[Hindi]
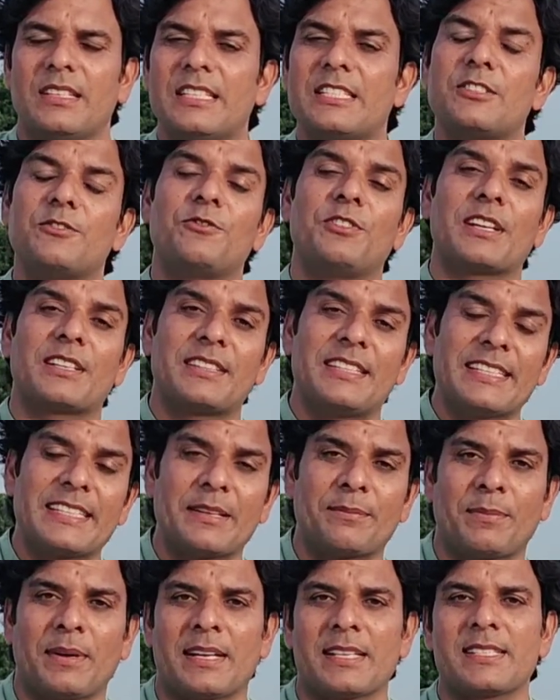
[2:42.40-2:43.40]
इस व्यक्ति
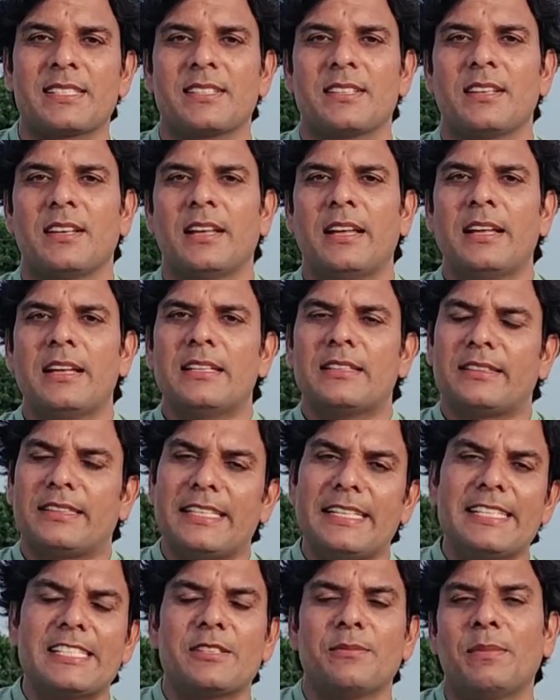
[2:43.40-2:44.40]
के पास
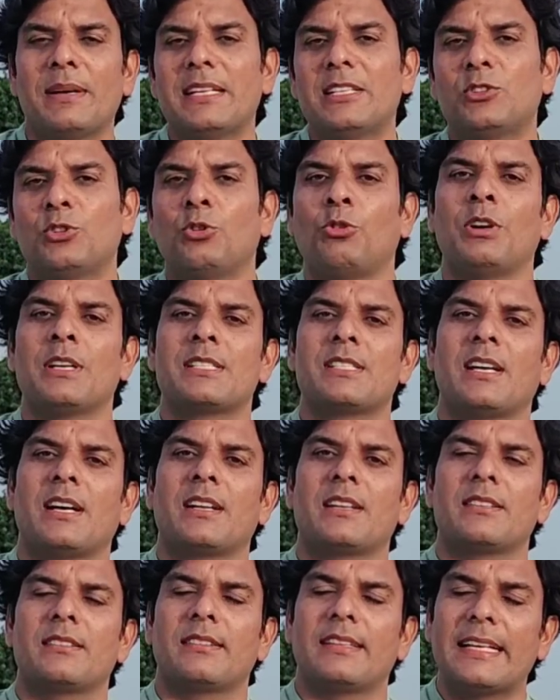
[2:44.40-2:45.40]
30 मई
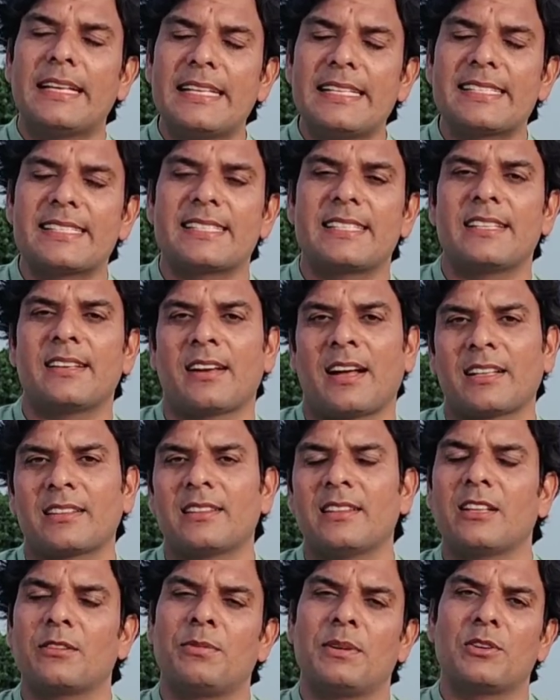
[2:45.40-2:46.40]
2023 की
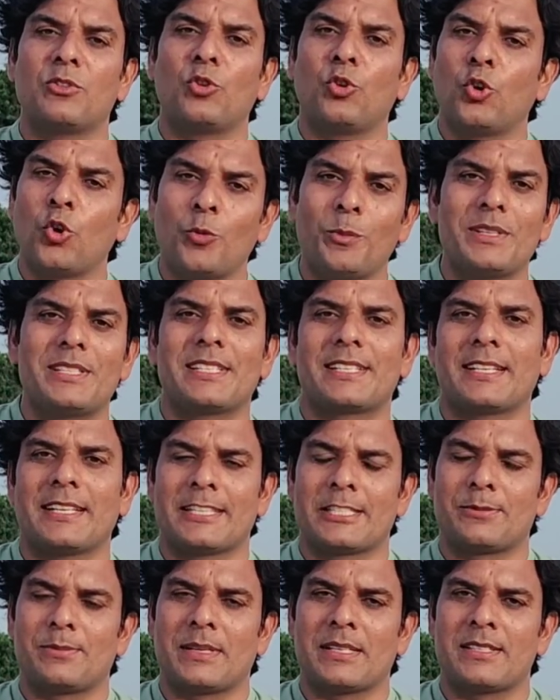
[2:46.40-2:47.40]
रात लगभग 9 बजे के
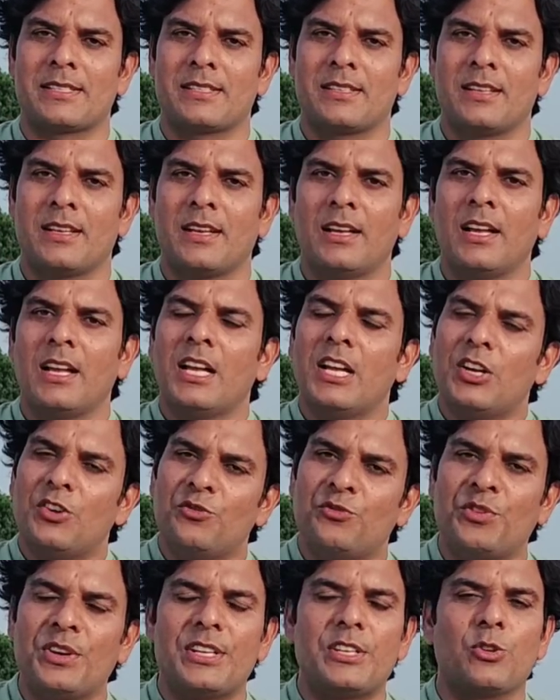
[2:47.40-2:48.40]
आसपास
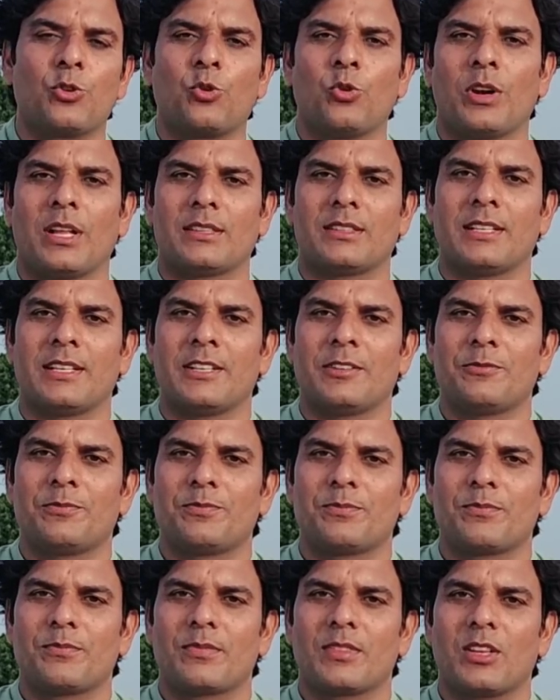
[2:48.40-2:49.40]
वीडियो कॉल आता है
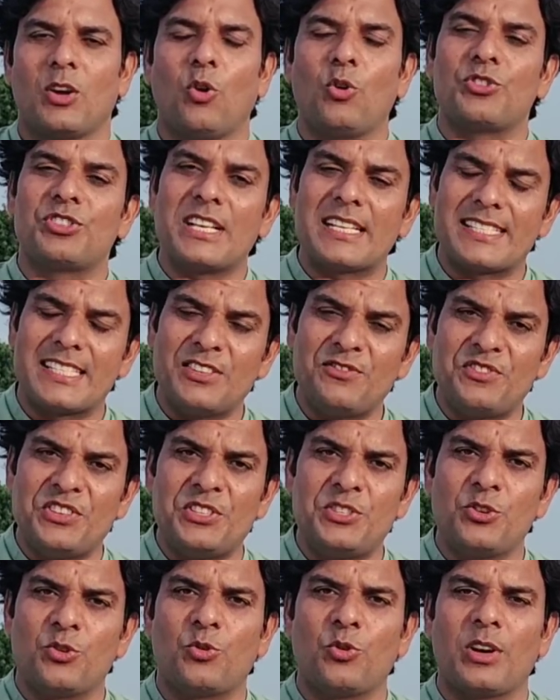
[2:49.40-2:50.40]
और जैसे
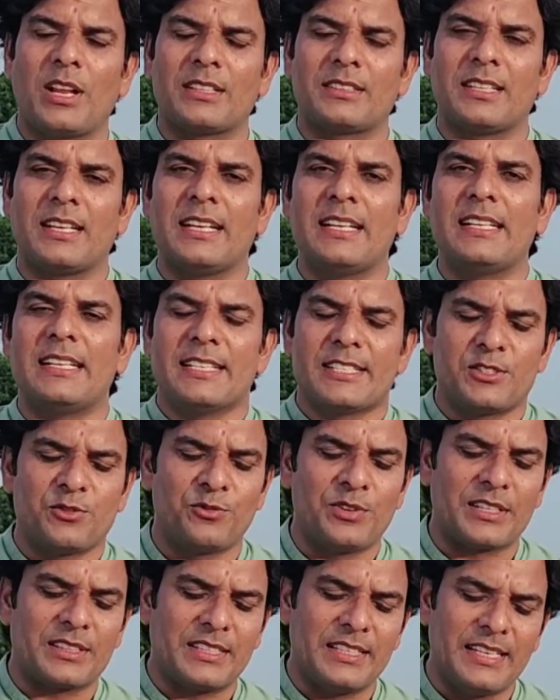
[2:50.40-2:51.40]
वीडियो कॉल आता है इस
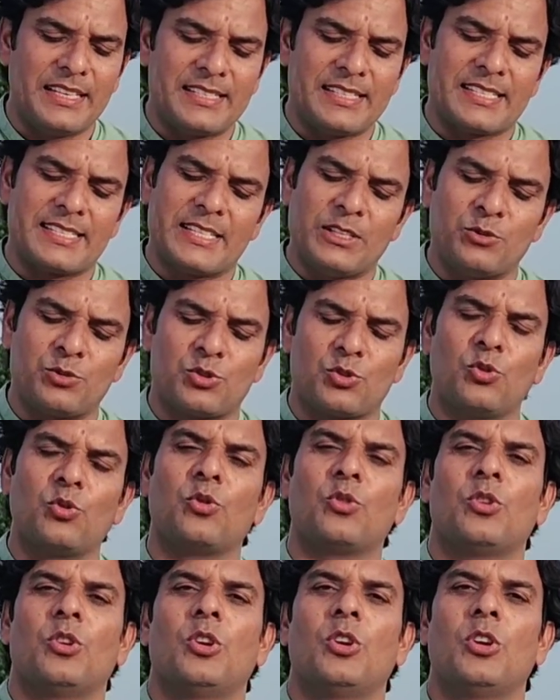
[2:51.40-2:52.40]
व्यक्ति ने जैसे उसको